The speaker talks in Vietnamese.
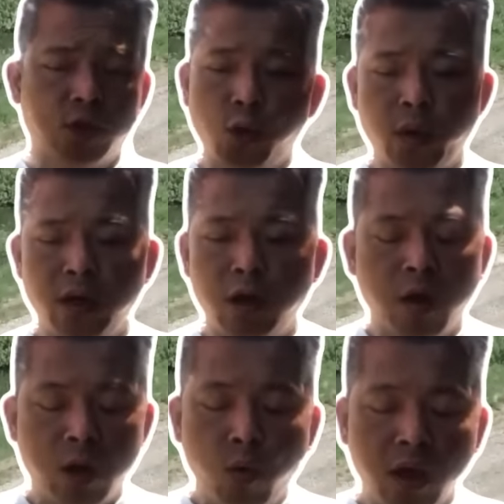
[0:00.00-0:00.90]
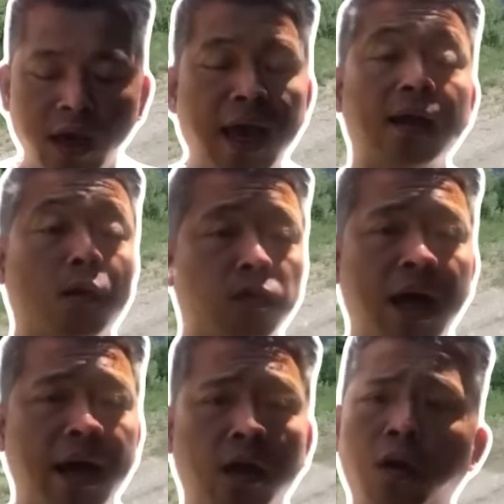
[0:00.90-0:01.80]
trong Nguyên nói một cái quốc gia độc
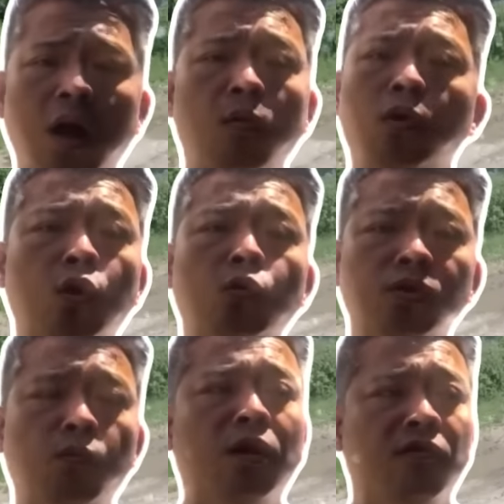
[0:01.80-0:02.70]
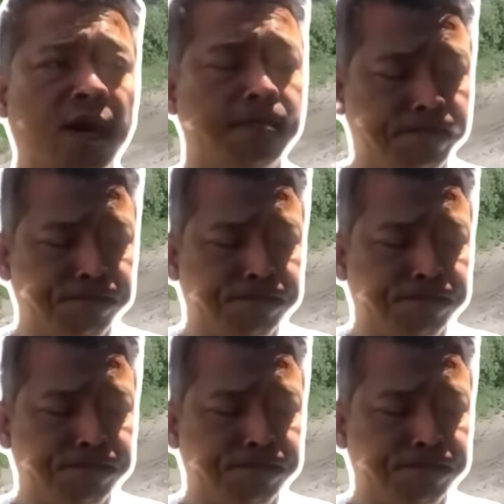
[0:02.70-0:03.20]
tài nó không có tôn trọng luật pháp.